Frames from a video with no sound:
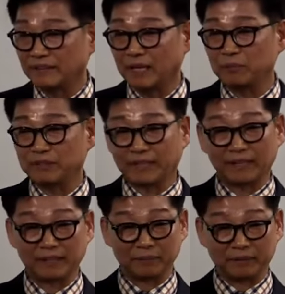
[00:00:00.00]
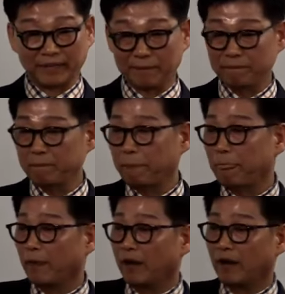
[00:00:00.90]
그러한 삶을 살아야 됩니다.
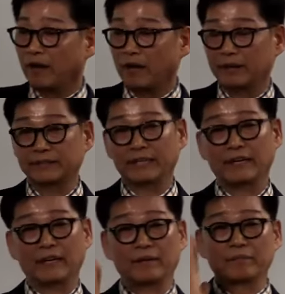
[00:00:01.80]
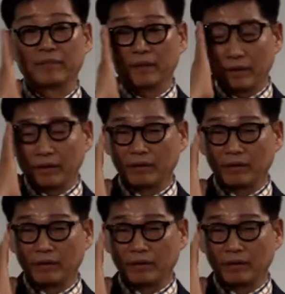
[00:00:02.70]
아, 제가